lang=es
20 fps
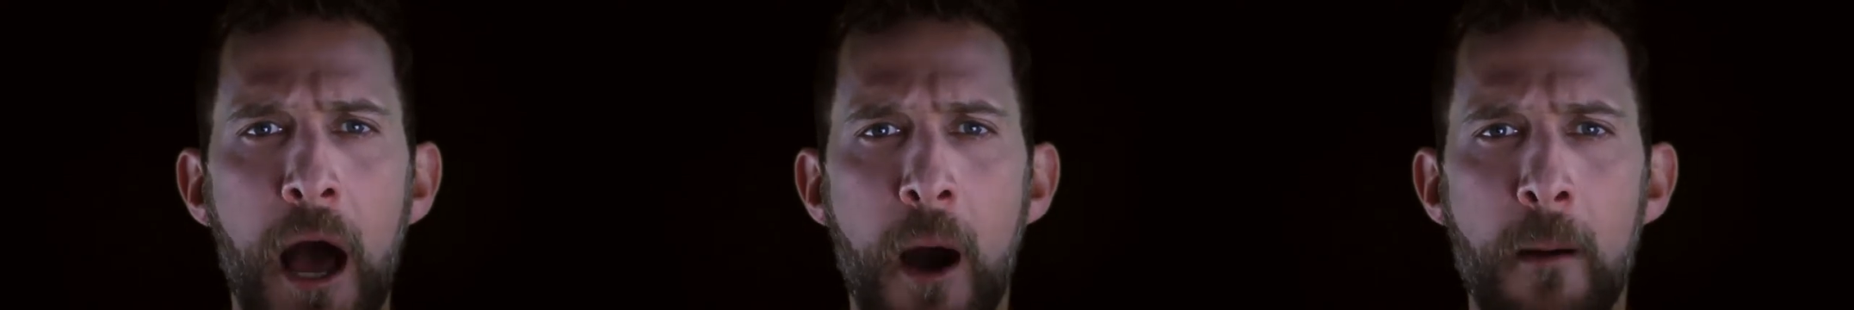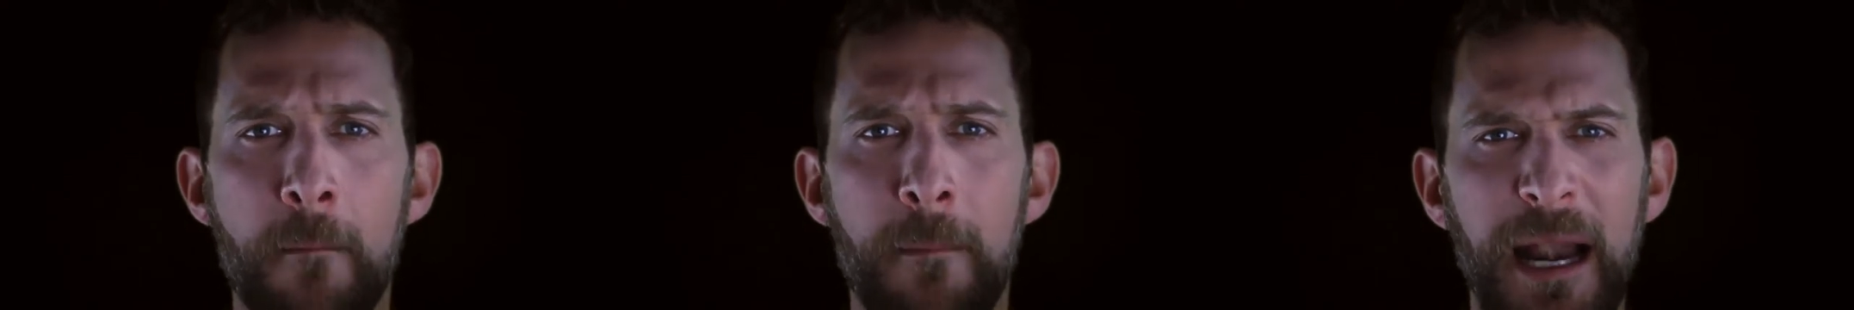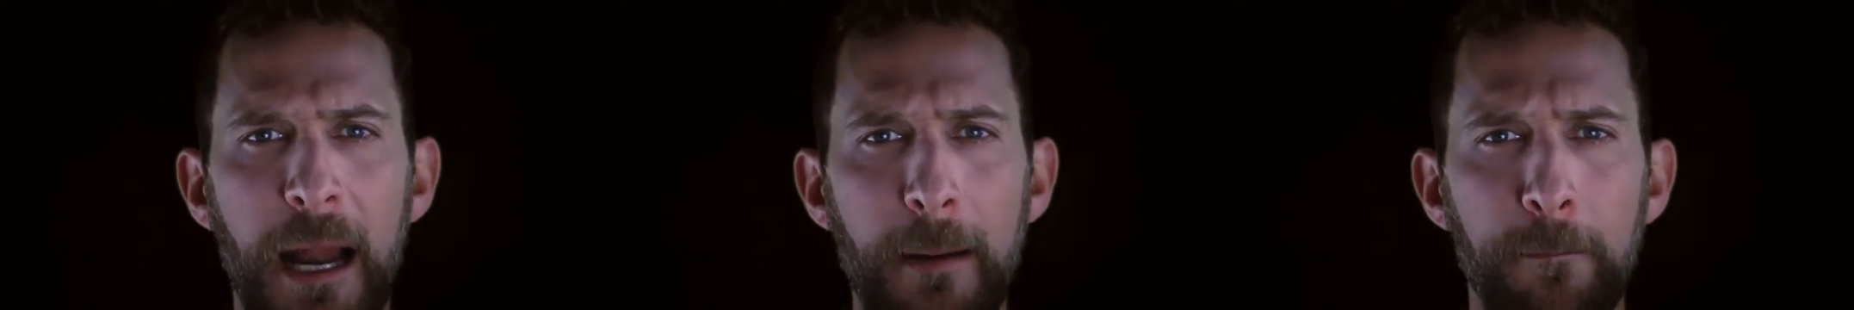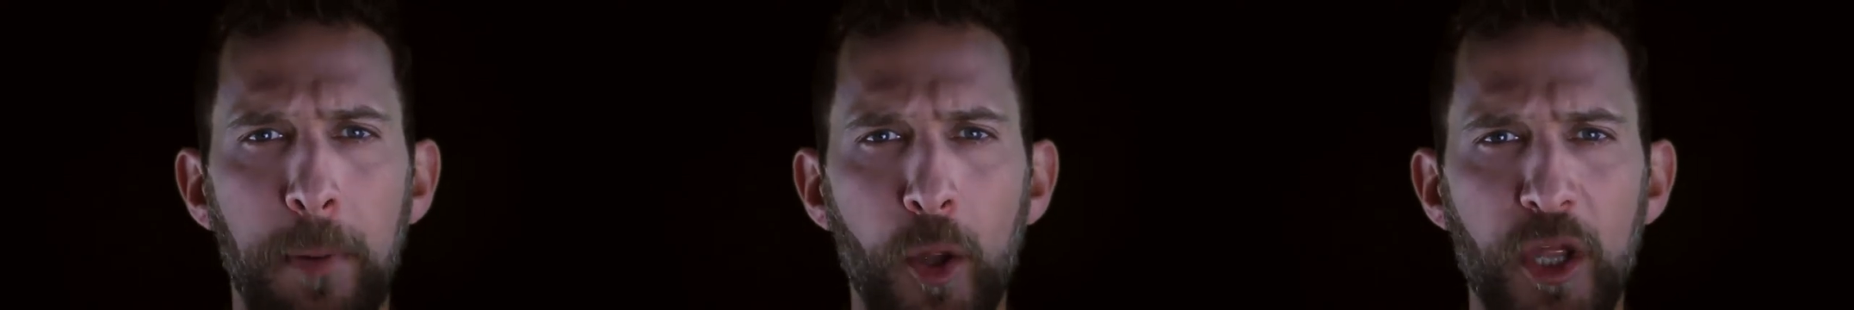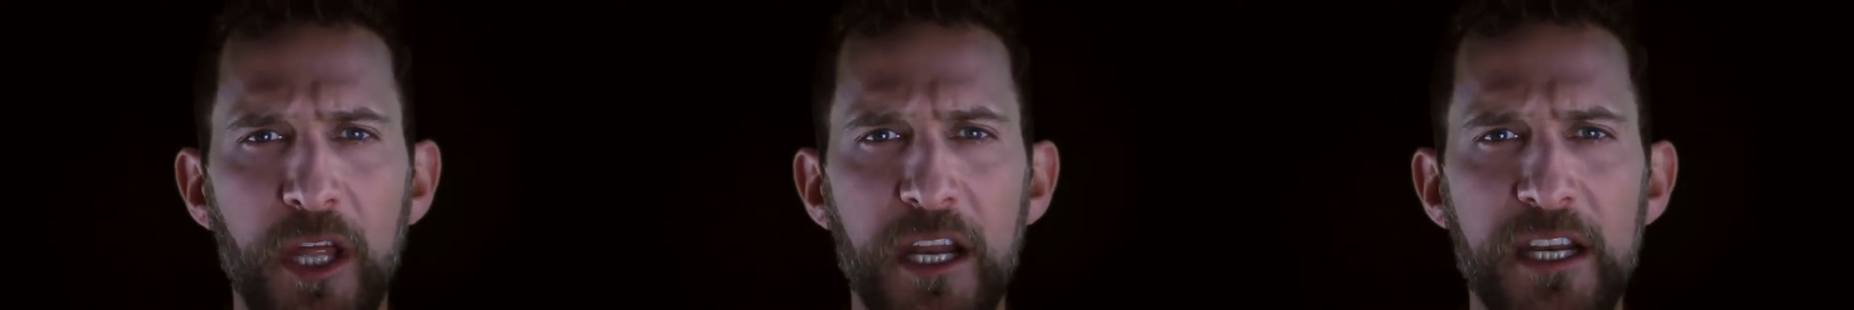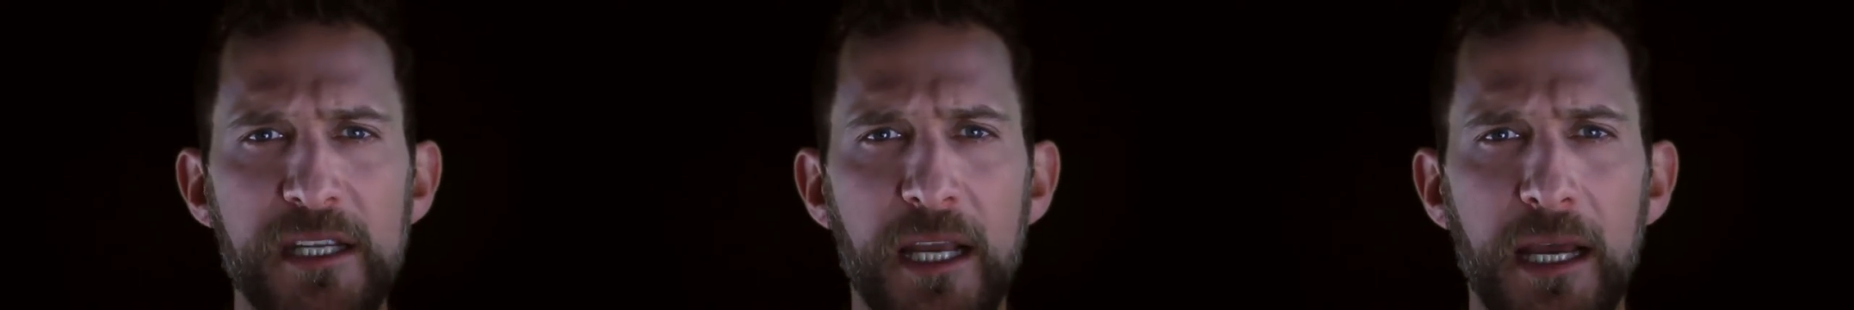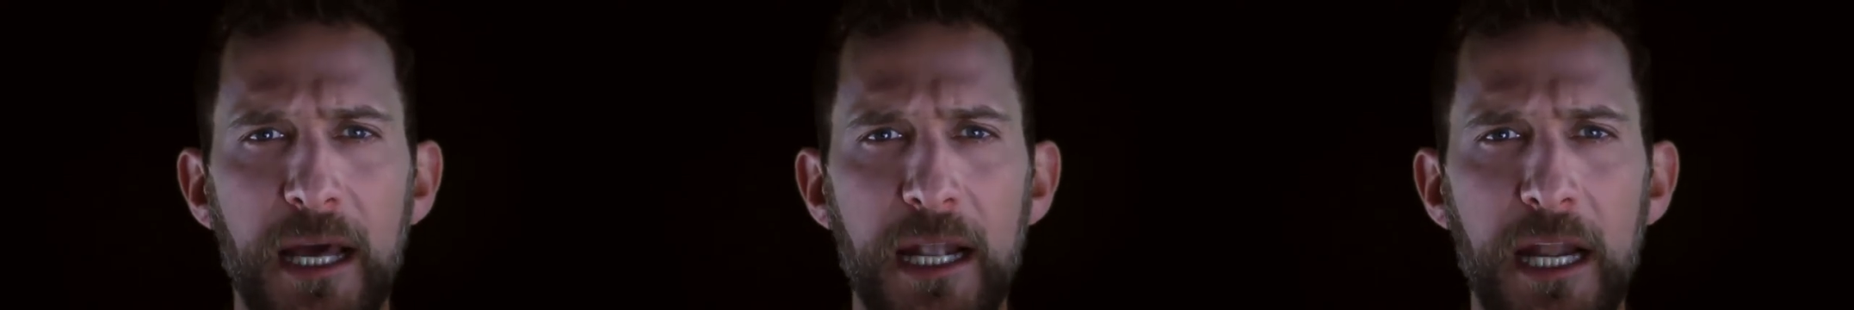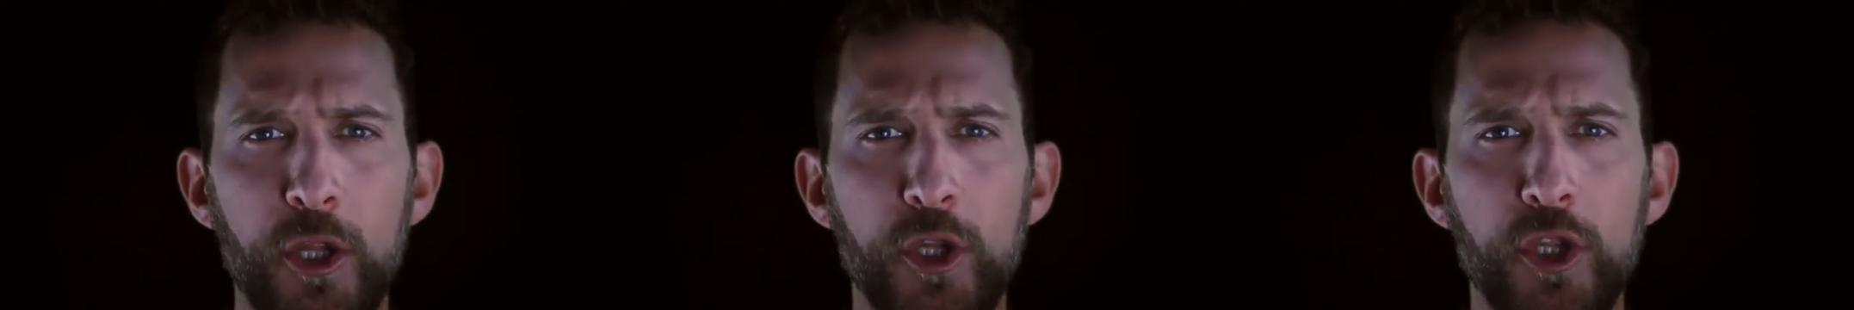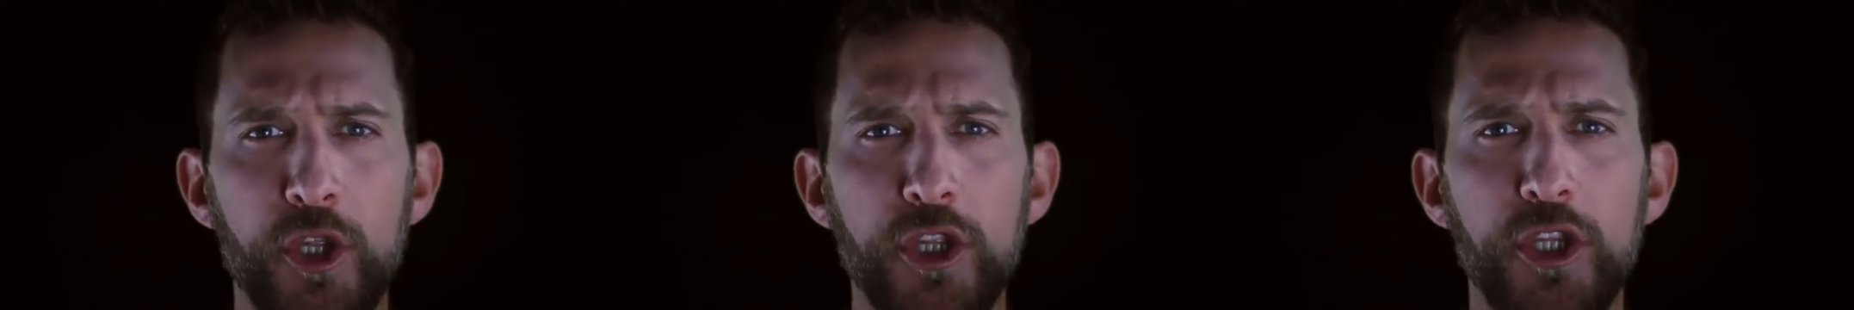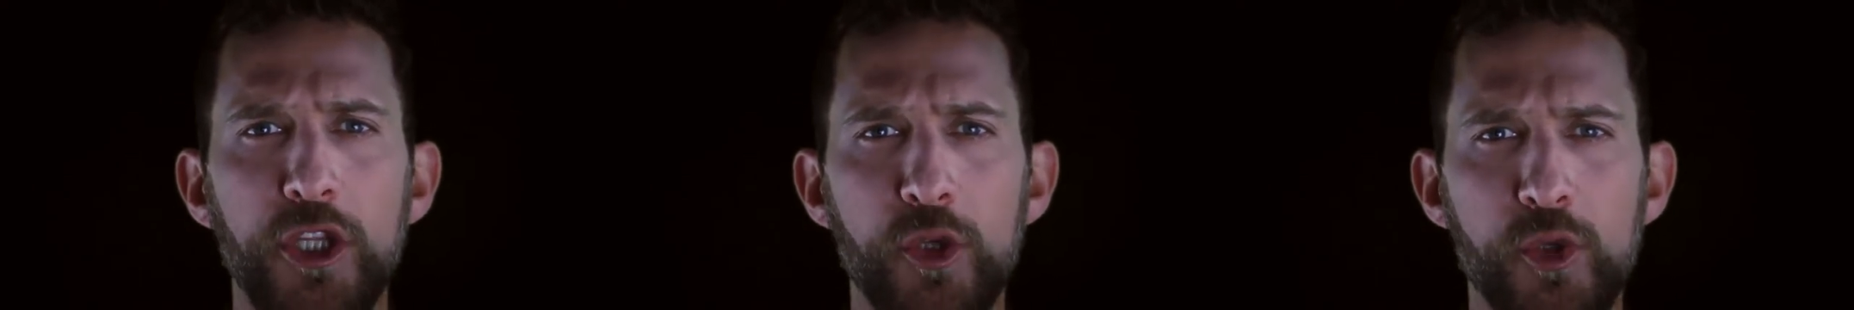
para poder llegar a donde